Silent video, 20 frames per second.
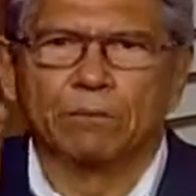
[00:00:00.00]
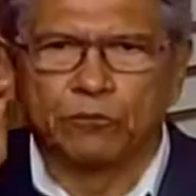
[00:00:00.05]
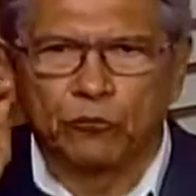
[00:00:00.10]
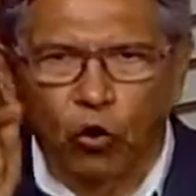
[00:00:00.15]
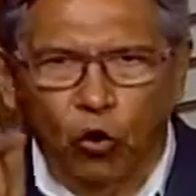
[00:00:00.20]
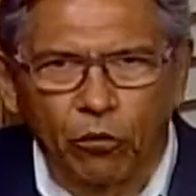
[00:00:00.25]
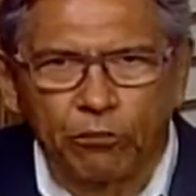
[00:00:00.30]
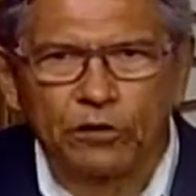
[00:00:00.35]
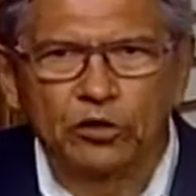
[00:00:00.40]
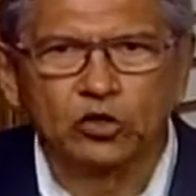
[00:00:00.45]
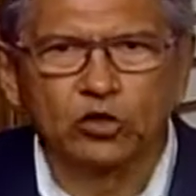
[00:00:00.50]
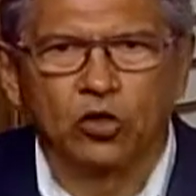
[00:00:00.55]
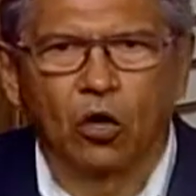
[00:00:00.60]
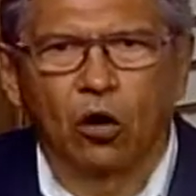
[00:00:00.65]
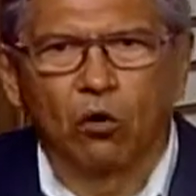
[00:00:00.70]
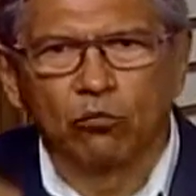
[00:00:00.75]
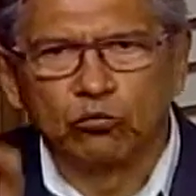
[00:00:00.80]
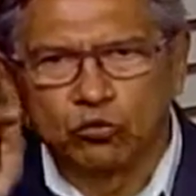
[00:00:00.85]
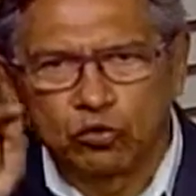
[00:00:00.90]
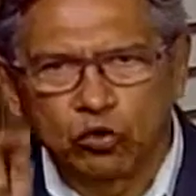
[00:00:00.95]
Tome
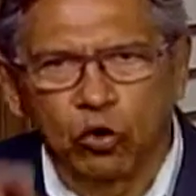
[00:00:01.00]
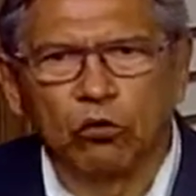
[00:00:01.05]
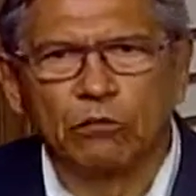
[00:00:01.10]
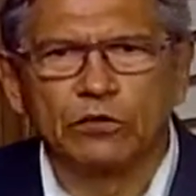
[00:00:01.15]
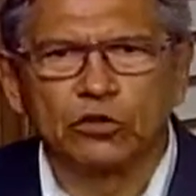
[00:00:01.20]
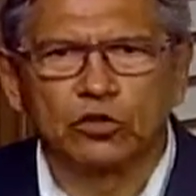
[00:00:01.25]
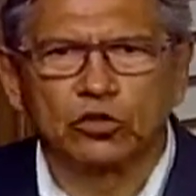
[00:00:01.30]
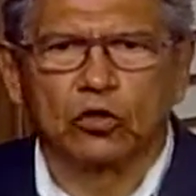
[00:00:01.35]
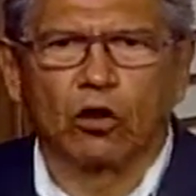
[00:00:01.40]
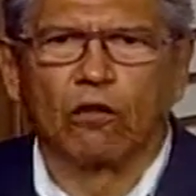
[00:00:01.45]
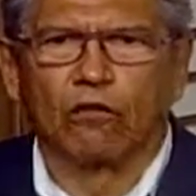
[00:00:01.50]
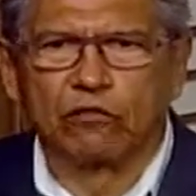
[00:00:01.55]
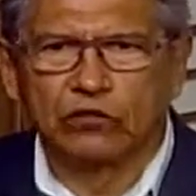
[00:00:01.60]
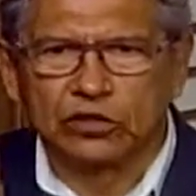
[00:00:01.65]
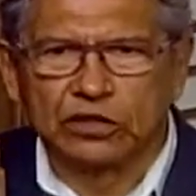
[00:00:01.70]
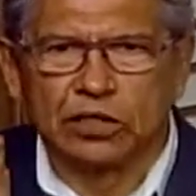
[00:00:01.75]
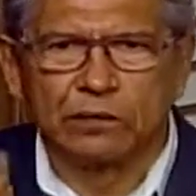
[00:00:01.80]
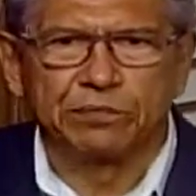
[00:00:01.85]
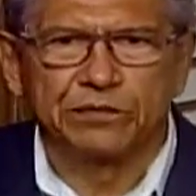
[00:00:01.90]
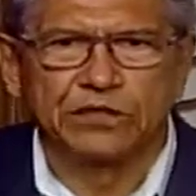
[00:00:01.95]
sol, tome sol,
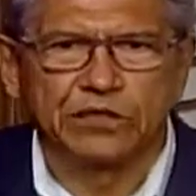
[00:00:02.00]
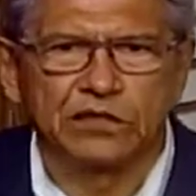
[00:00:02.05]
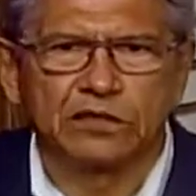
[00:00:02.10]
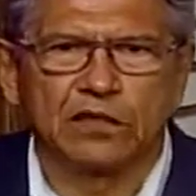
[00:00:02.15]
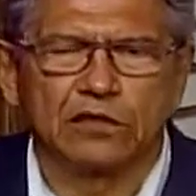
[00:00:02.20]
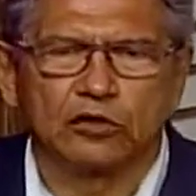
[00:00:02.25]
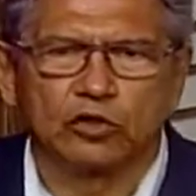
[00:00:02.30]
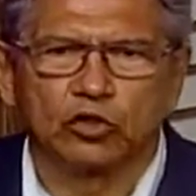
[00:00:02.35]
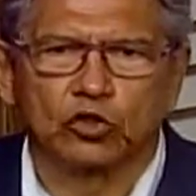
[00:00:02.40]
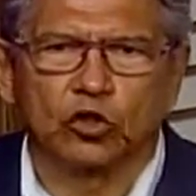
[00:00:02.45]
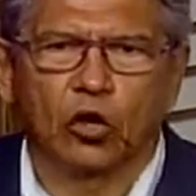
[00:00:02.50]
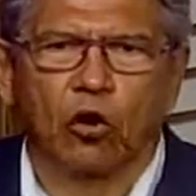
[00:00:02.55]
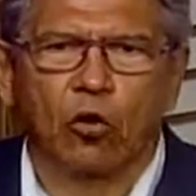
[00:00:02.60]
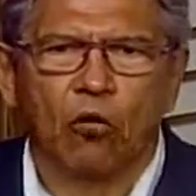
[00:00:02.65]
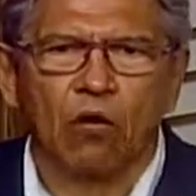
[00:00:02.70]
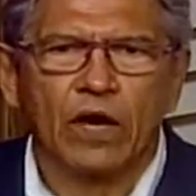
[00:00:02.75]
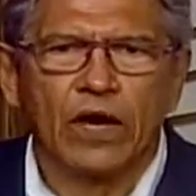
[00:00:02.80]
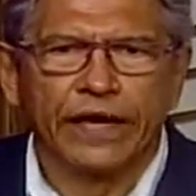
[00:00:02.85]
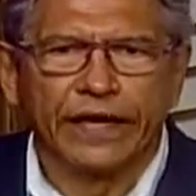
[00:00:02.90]
você precisa de sol.